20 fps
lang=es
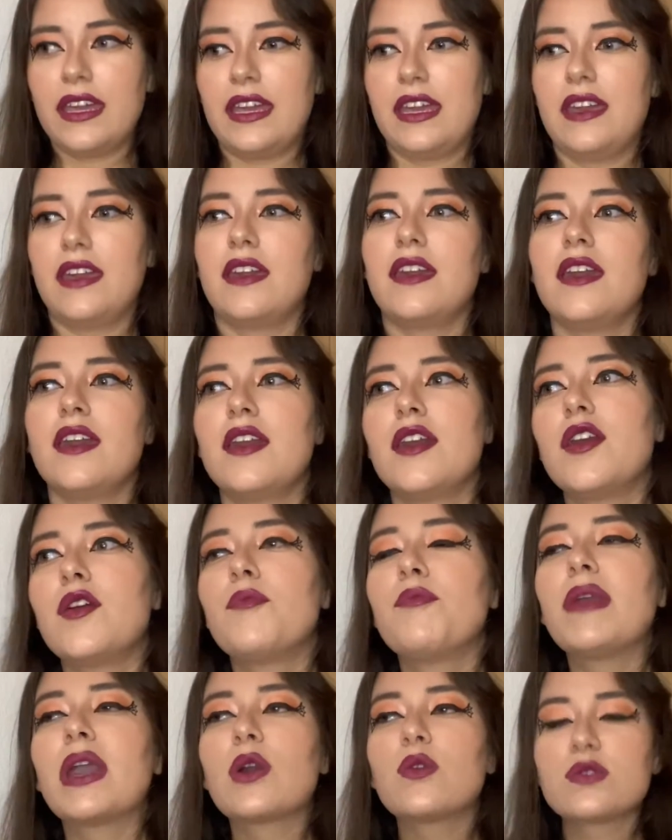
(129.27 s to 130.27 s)
Eh,
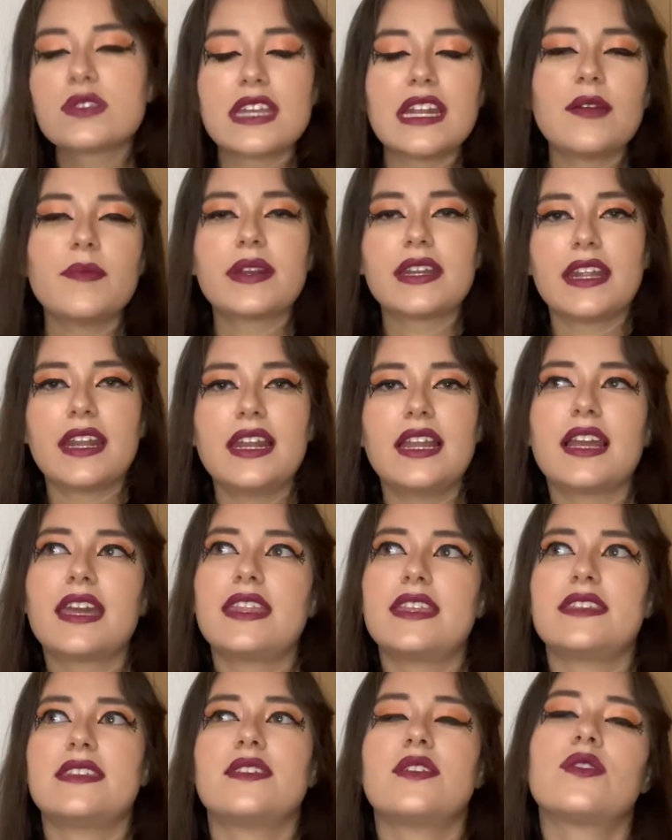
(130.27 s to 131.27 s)
me gusta la manera en la que
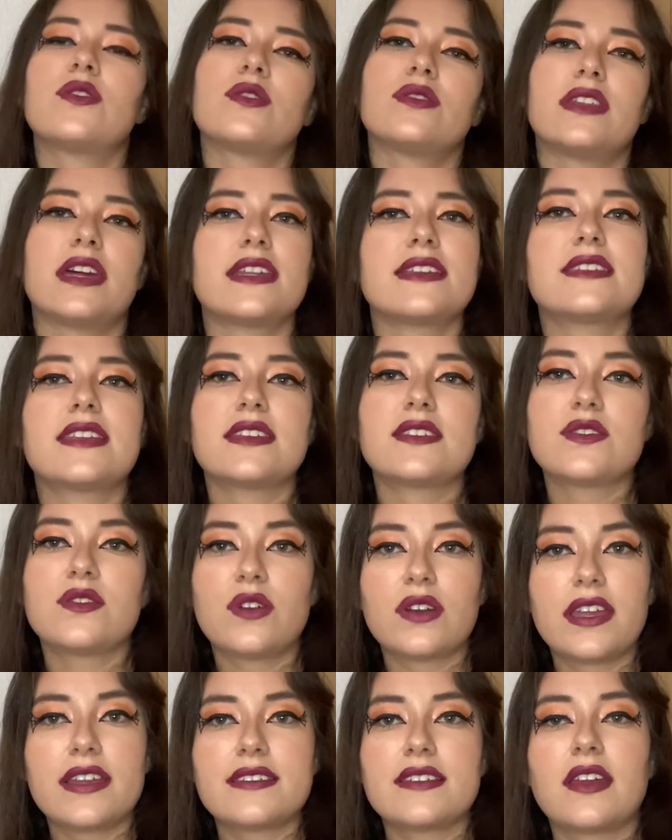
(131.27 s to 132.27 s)
decidieron contar esta
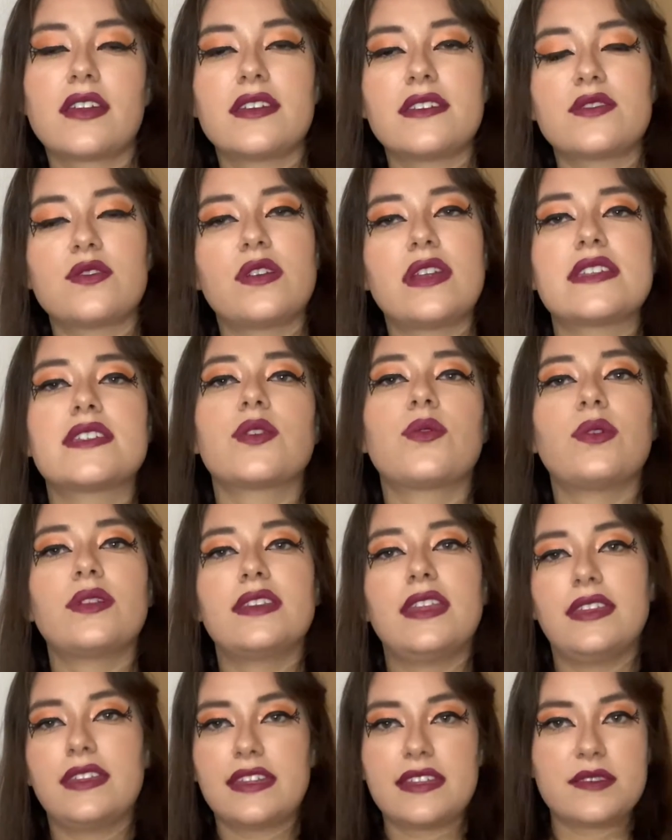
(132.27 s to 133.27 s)
historia. Esta historia se
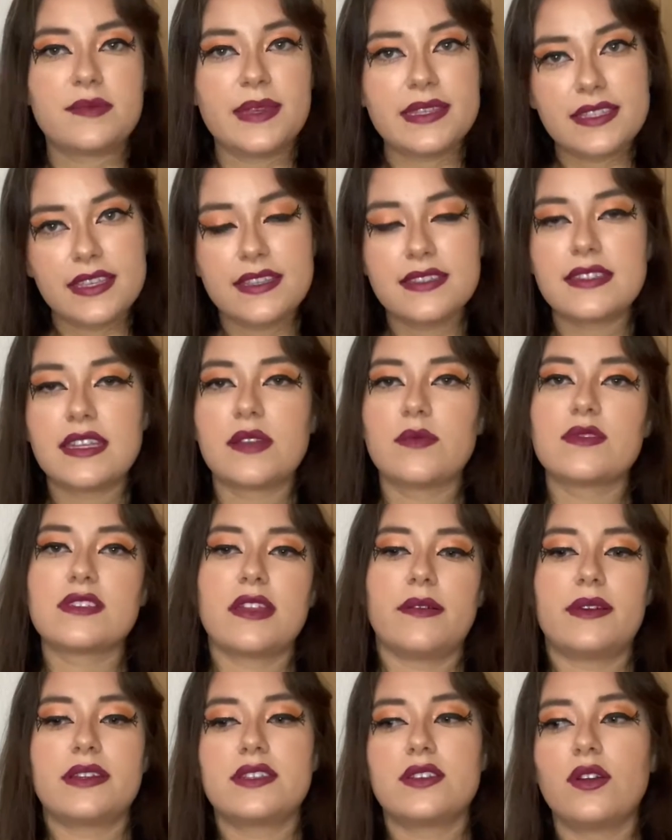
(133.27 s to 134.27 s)
cuenta tres veces. Tenemos la
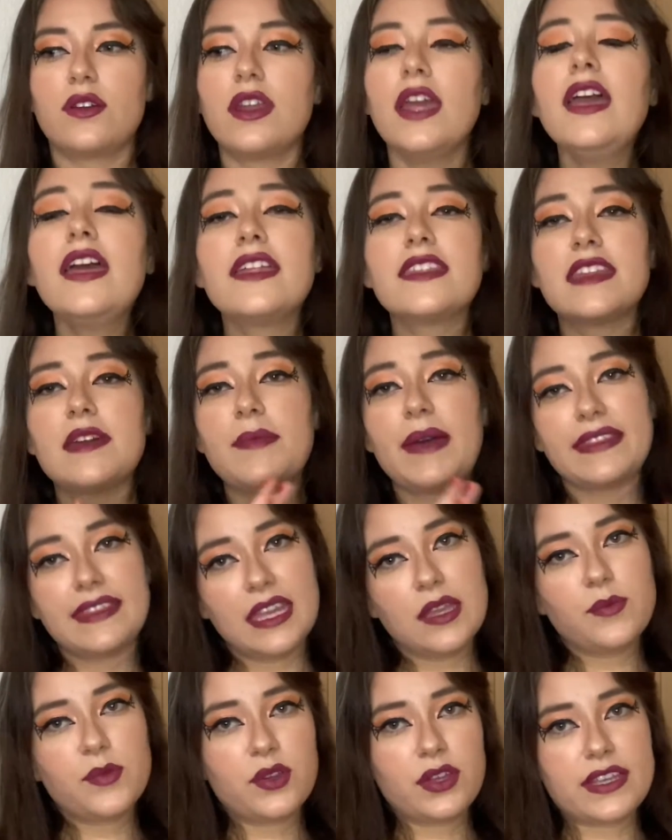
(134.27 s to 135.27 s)
versión de Matt
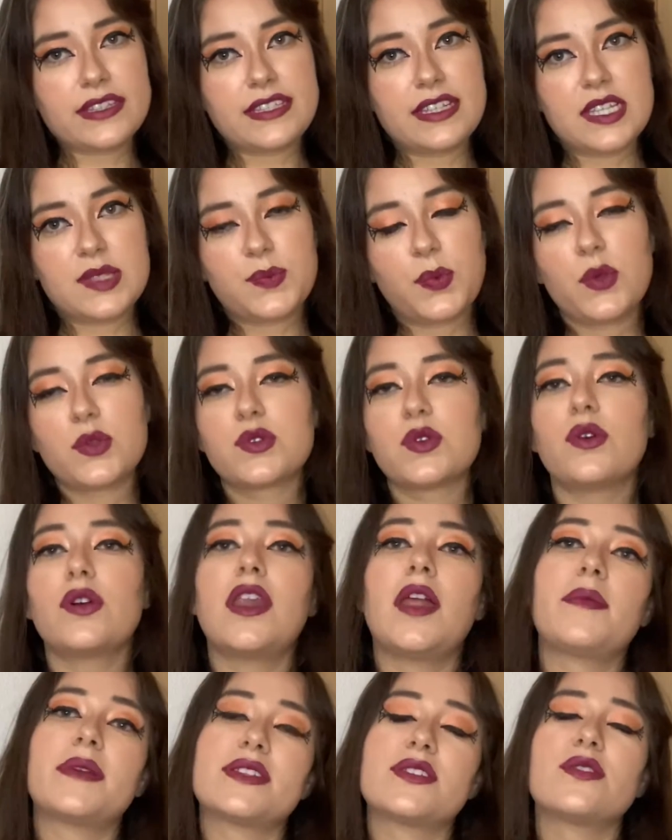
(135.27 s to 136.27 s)
Damon, que es el esposo,
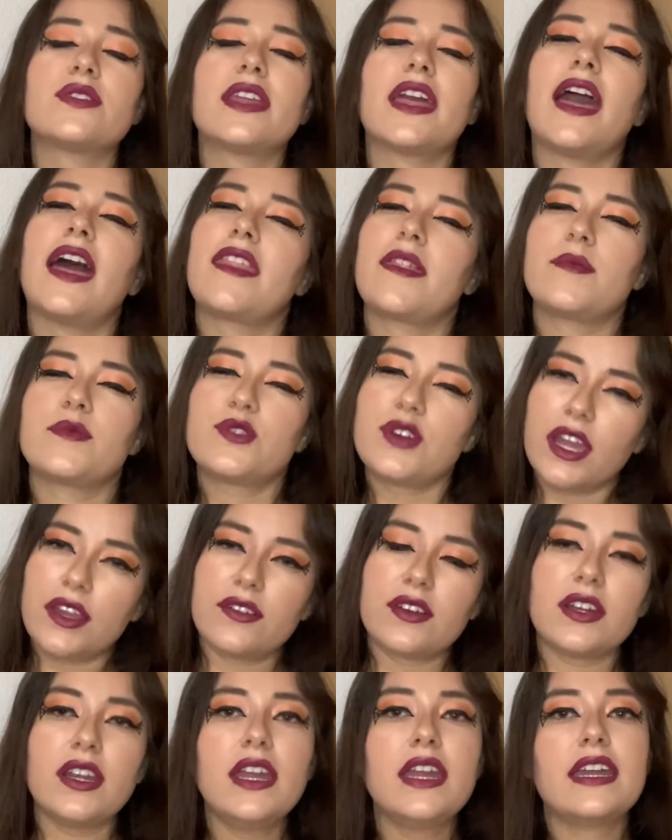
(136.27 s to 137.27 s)
la versión de Adam
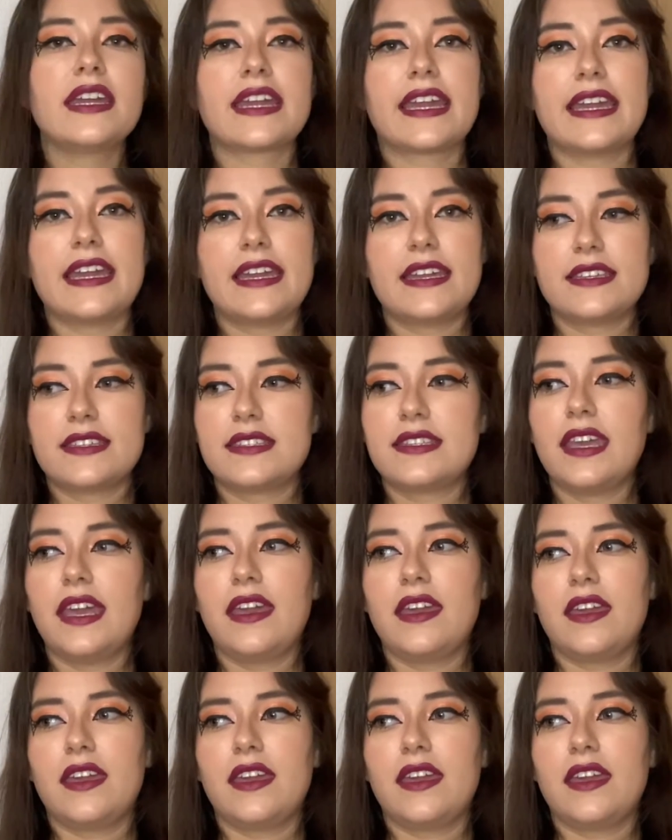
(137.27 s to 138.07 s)
Driver, que es